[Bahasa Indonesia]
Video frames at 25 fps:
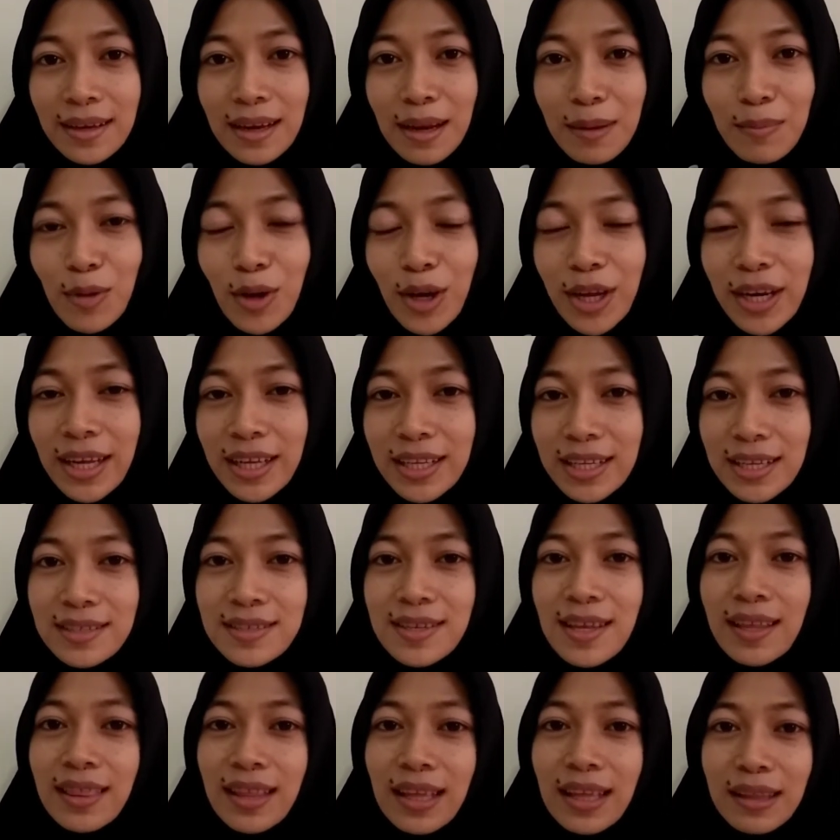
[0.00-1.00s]
Dan bukan
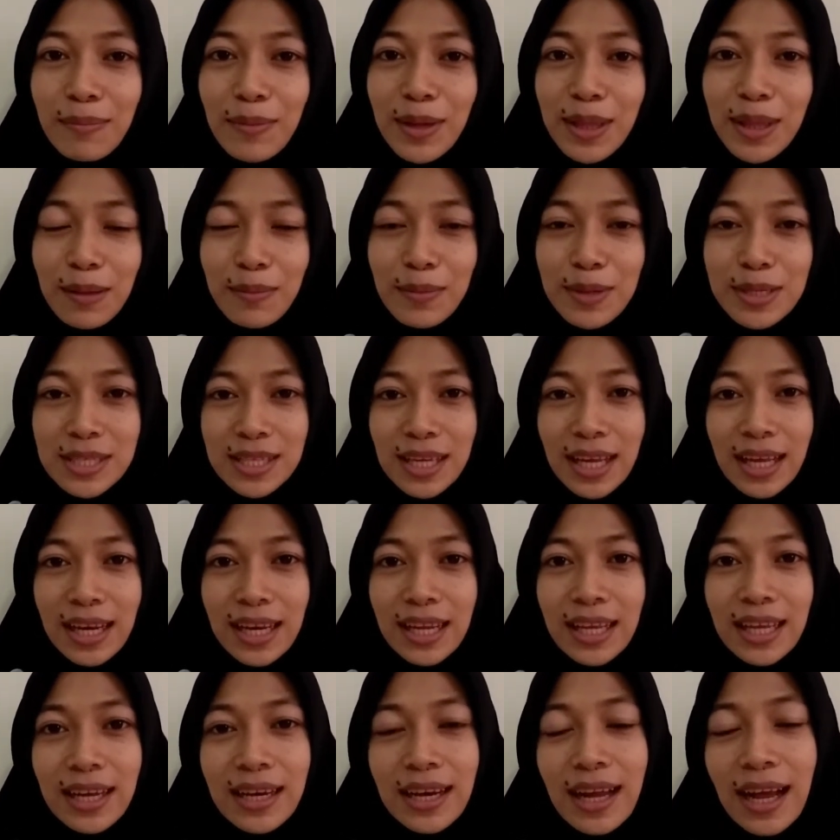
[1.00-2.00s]
hanya Sinta teman-teman
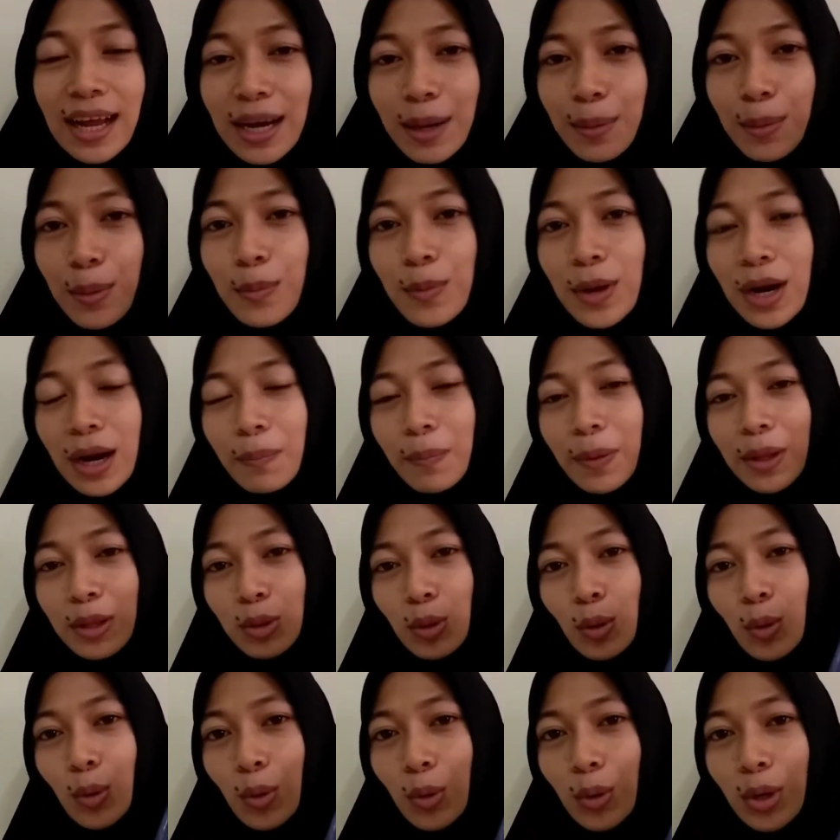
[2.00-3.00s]
sekalian, ada
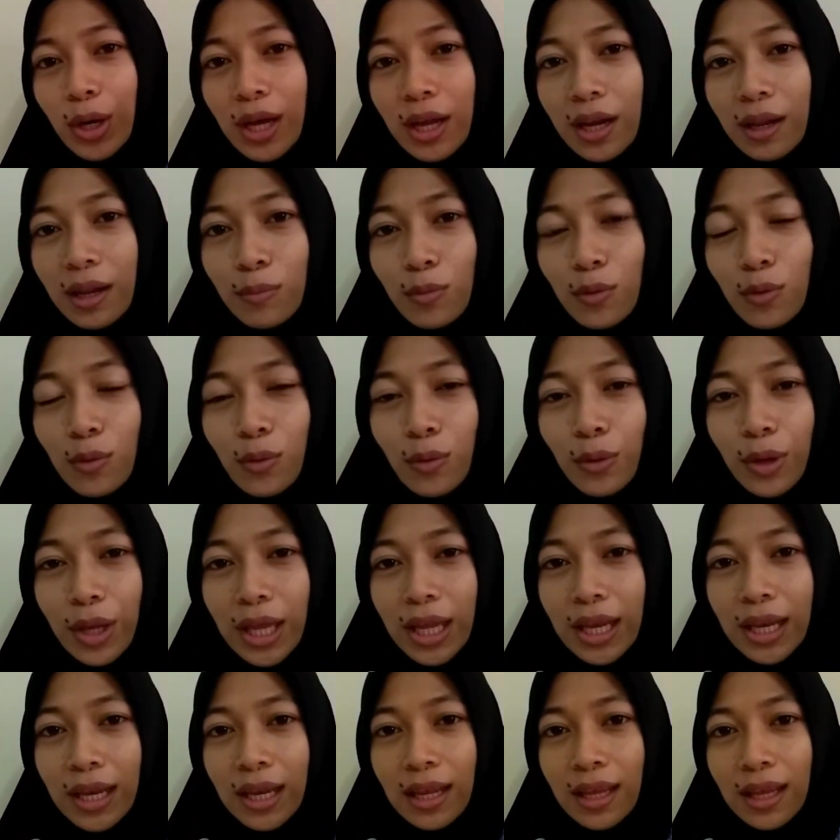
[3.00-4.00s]
beberapa toko dari
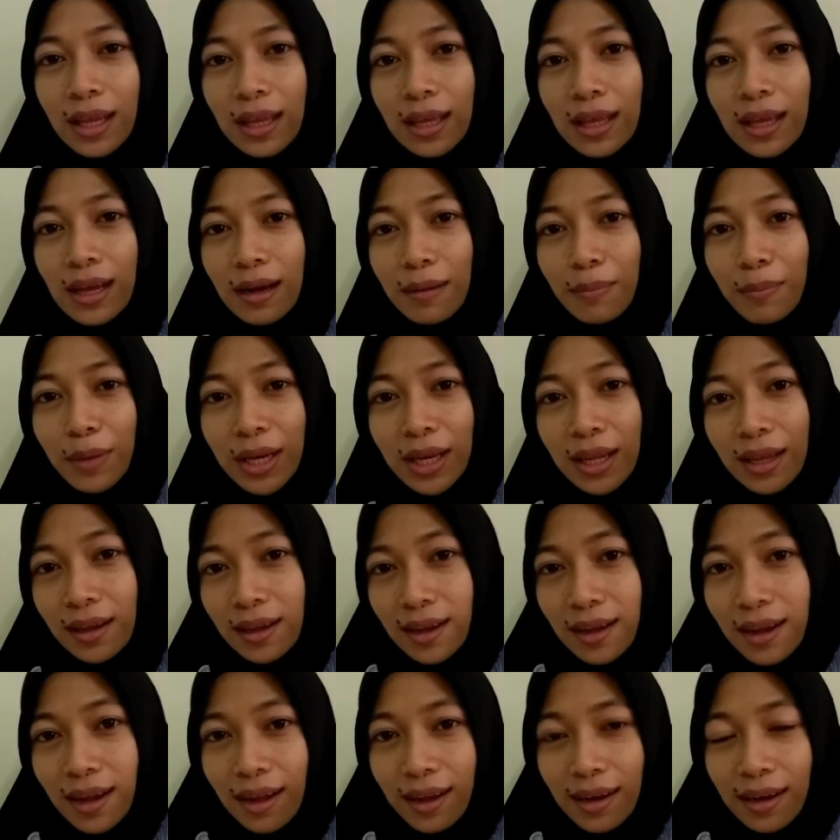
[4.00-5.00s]
buku ini yang
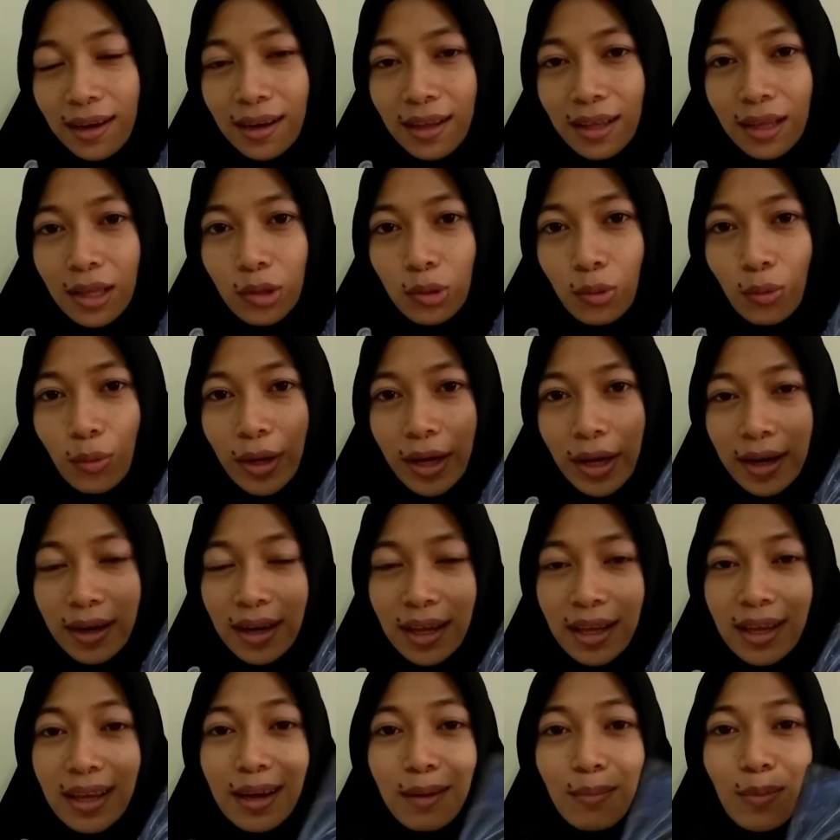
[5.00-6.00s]
meninggal itu
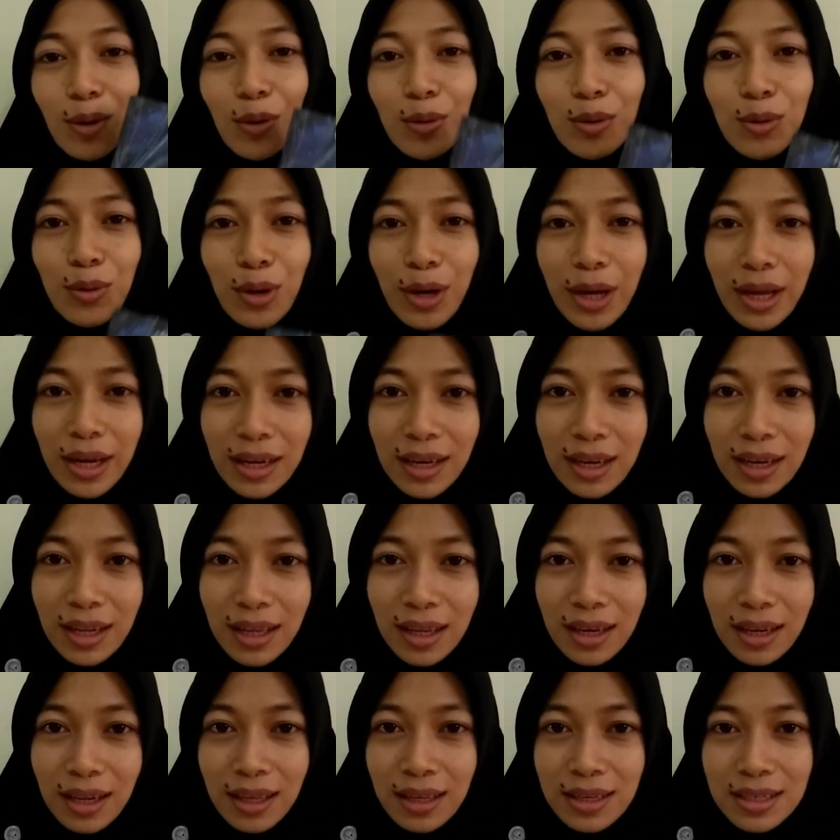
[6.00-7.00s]
karena ingin mengundurkan
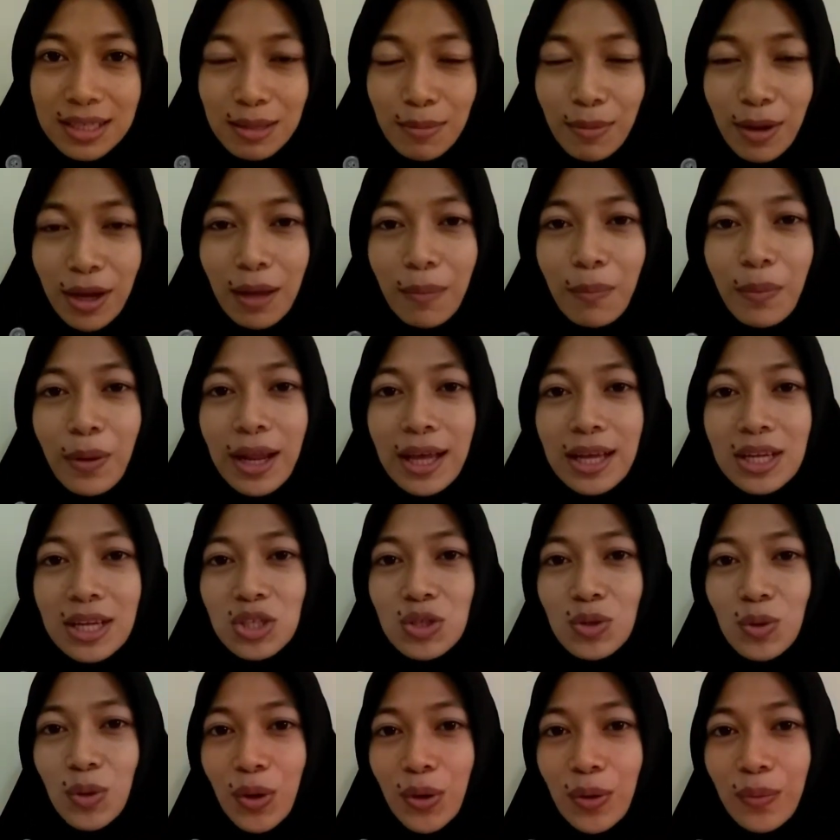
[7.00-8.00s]
diri sebagai
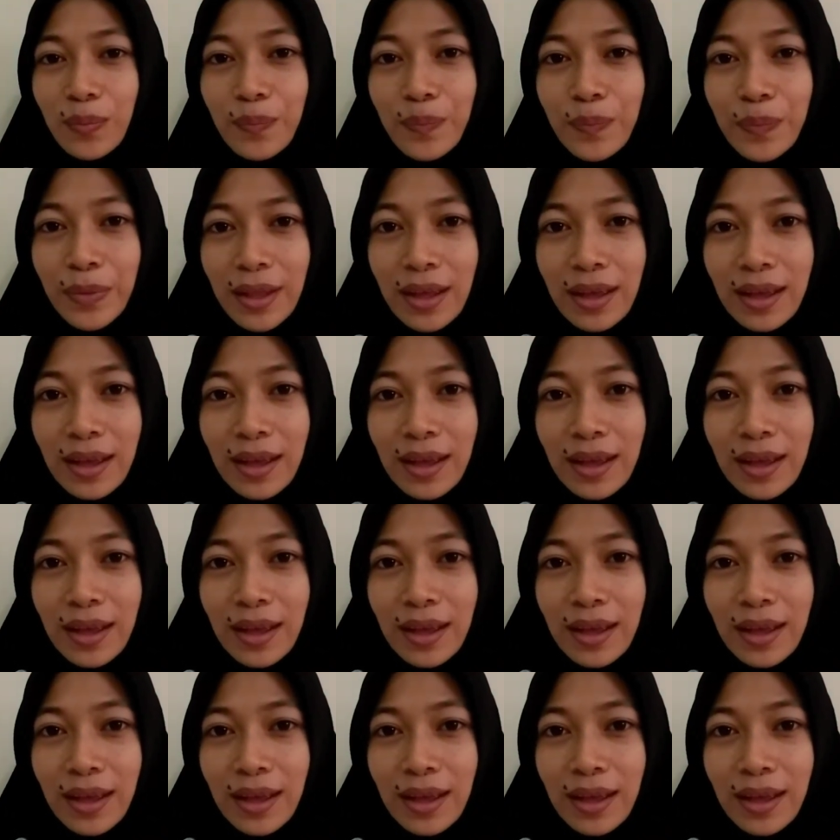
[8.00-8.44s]
pelacur